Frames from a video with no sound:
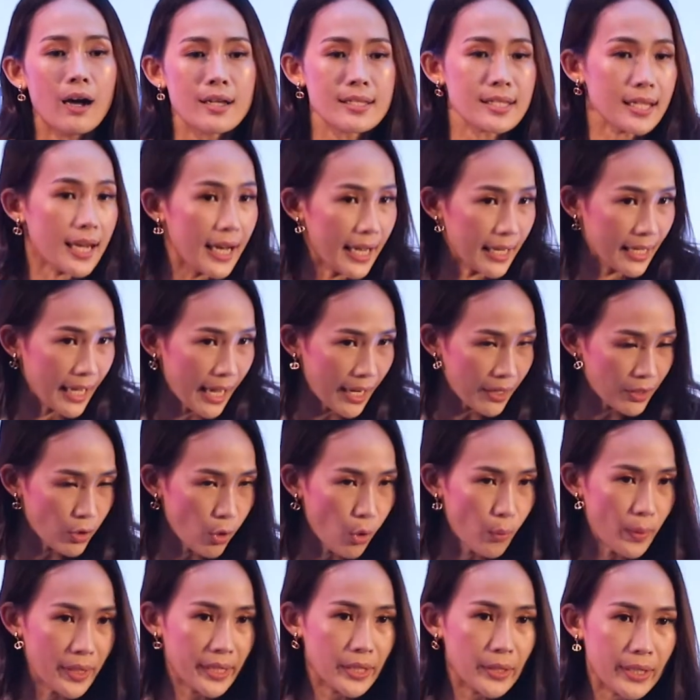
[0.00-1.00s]
สถานการณ์
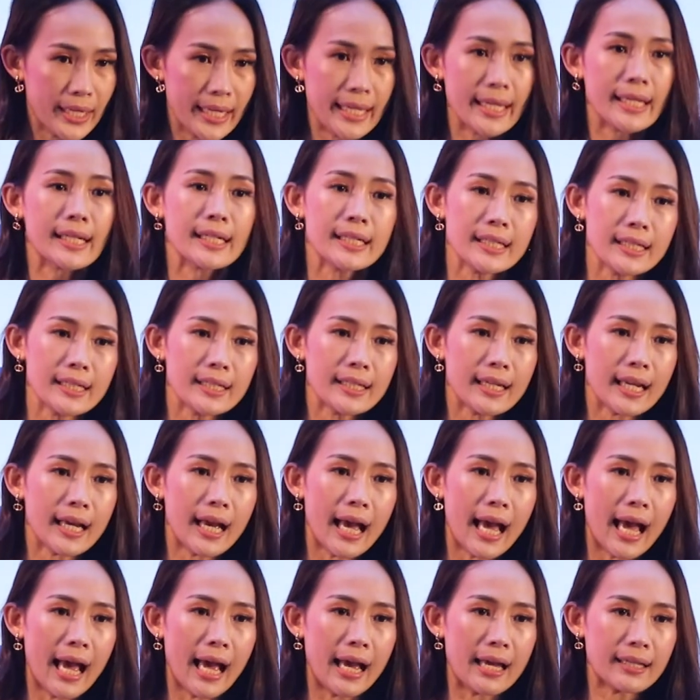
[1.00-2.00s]
โควิด ดีขึ้น
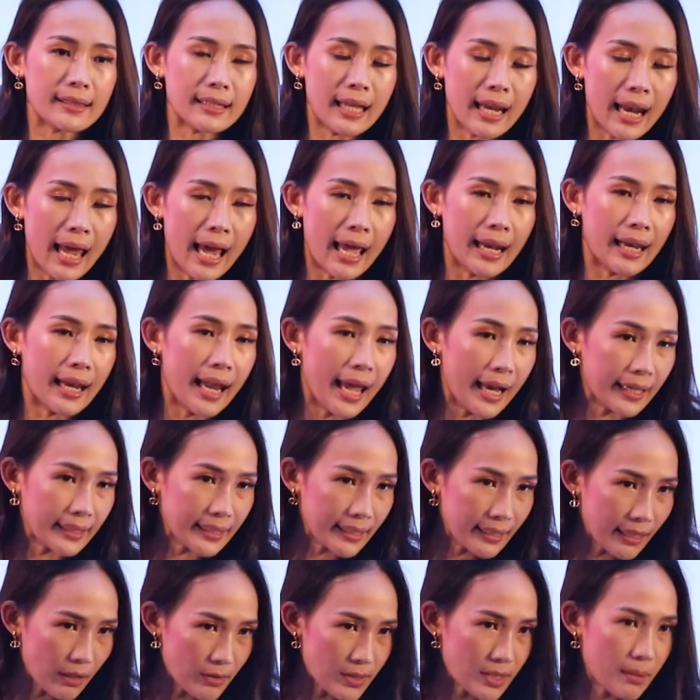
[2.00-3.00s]
นะคะ ตลาดแรก
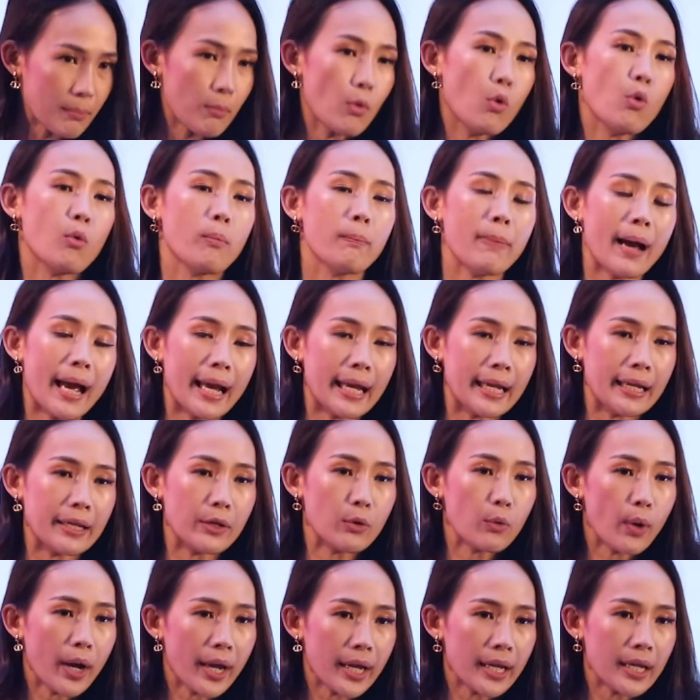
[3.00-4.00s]
ที่เราจะบุกไป
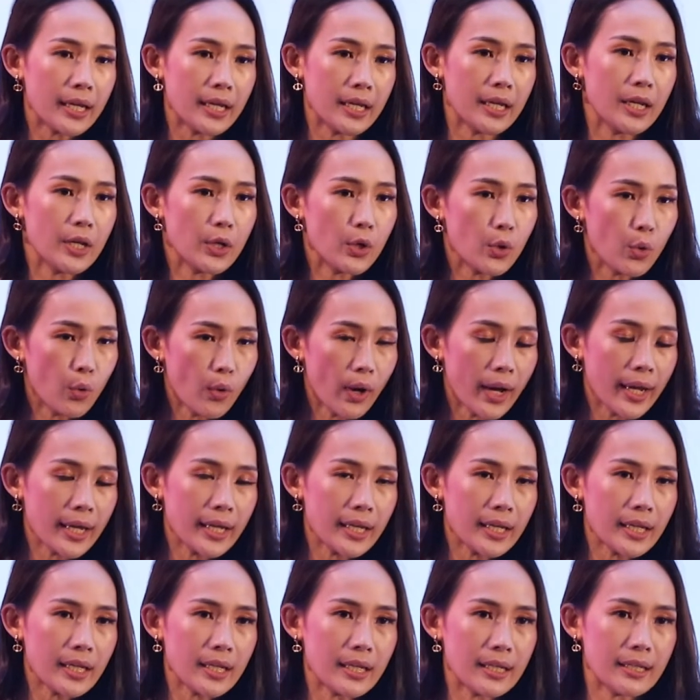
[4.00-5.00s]
ด้วยด้วย
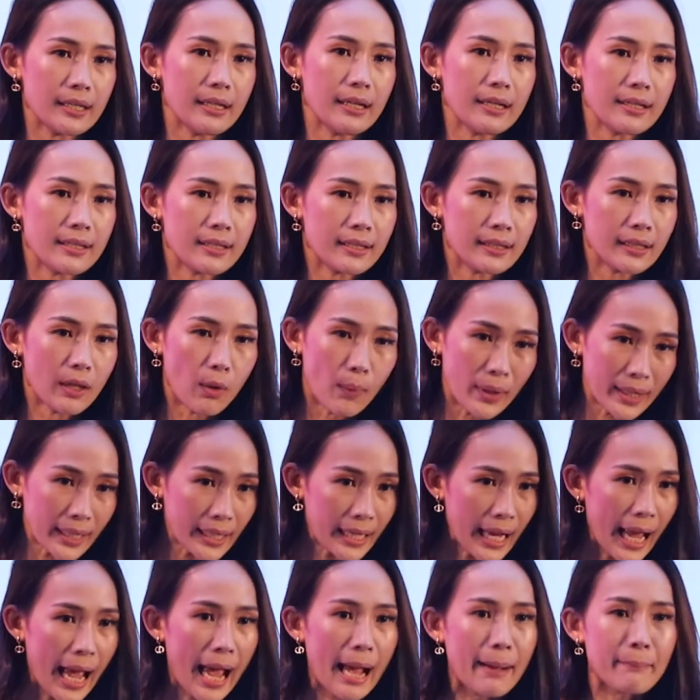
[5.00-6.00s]
นวัต
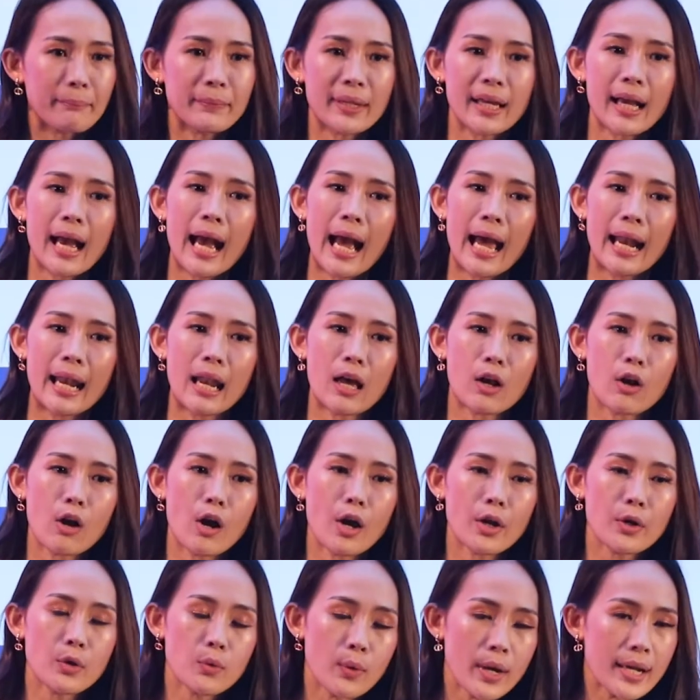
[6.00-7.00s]
กรรมนะคะ แล้ว
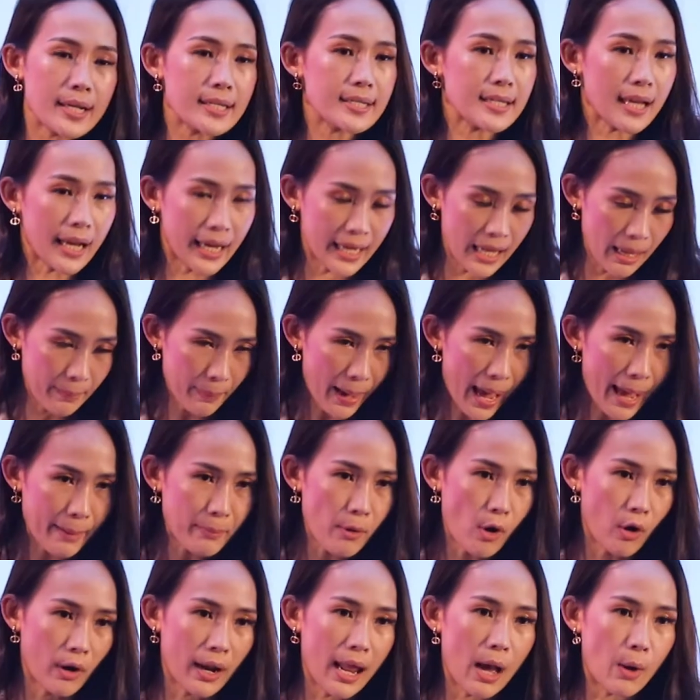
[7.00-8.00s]
ก็ด้วยศักยภาพ
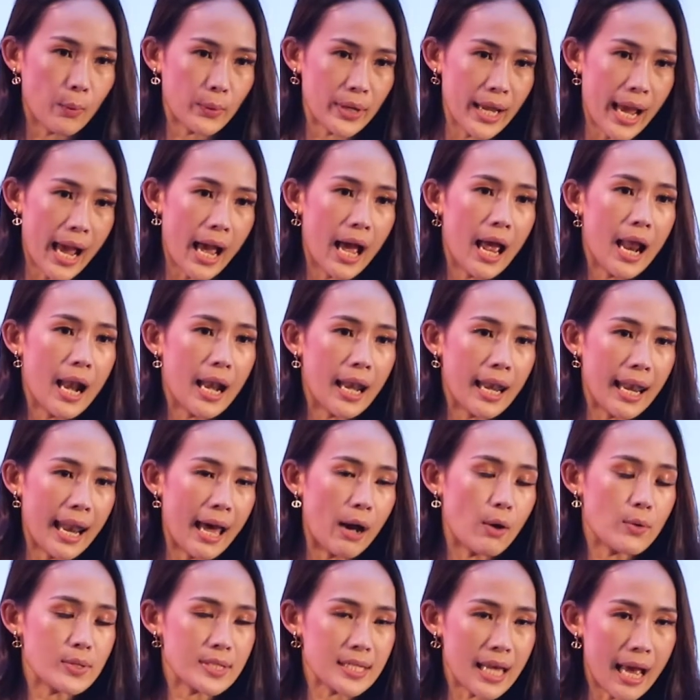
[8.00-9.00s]
ของเราเนี่ย
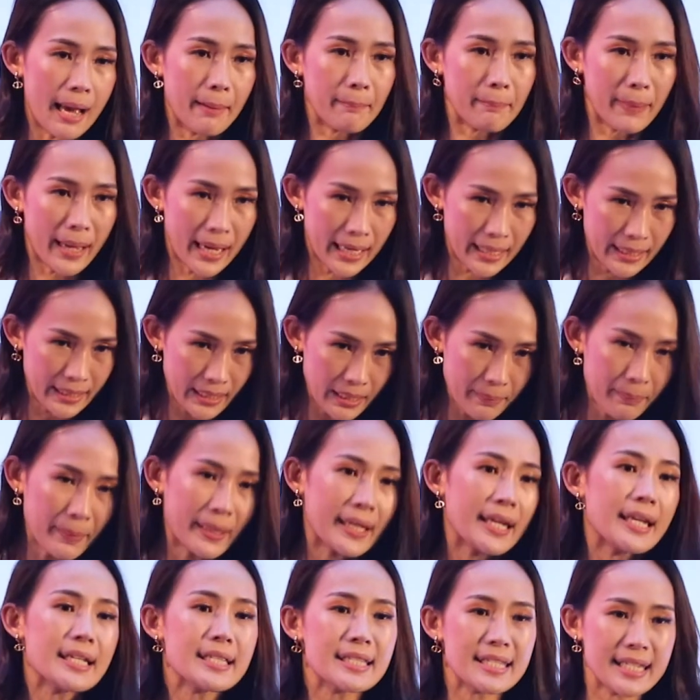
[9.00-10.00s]
เราจะไปที่ป
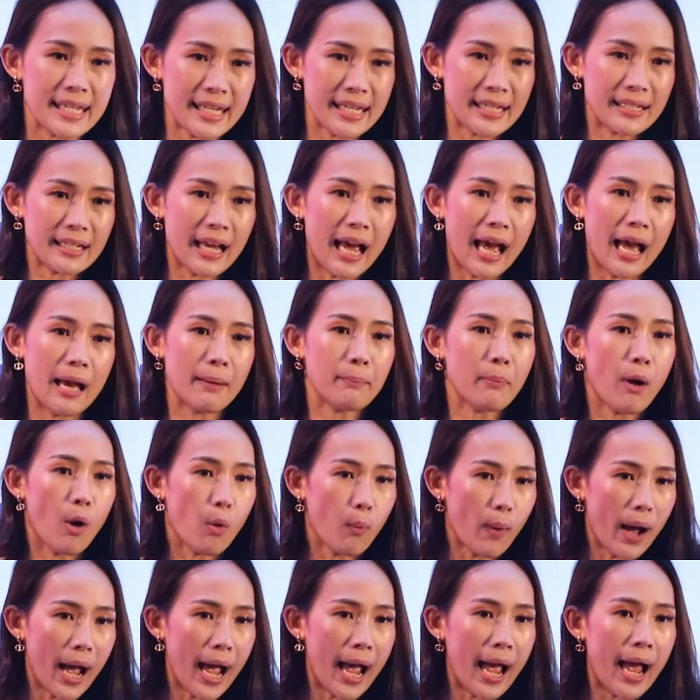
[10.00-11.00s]
ระเทศจีนค่ะ เพ
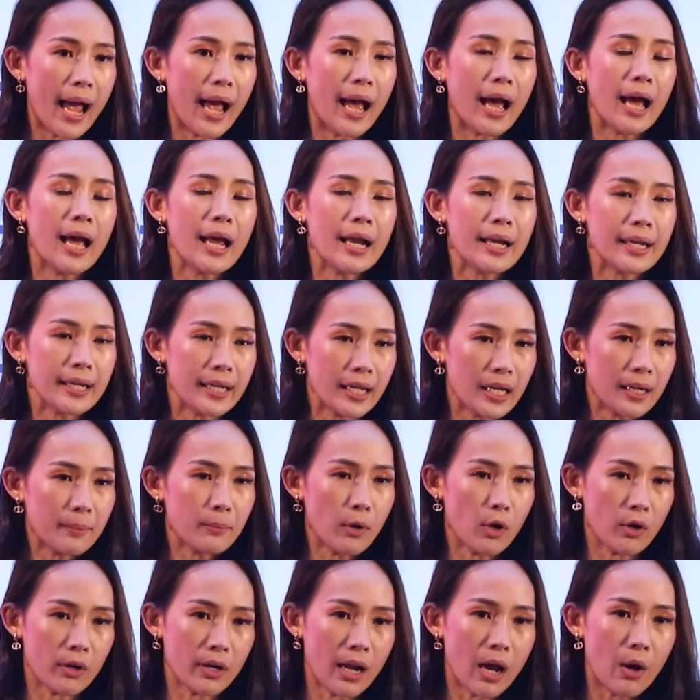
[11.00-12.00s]
ราะว่าเดิม
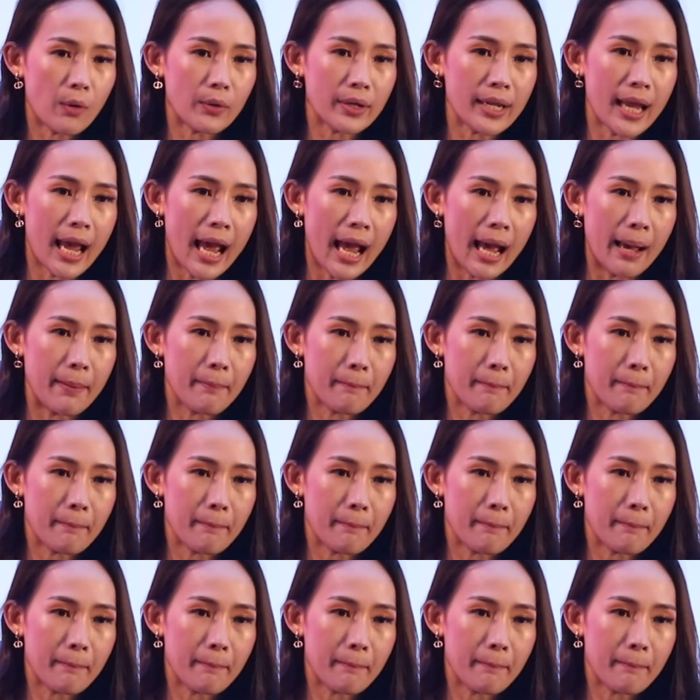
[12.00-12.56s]
ของเราเนี่ย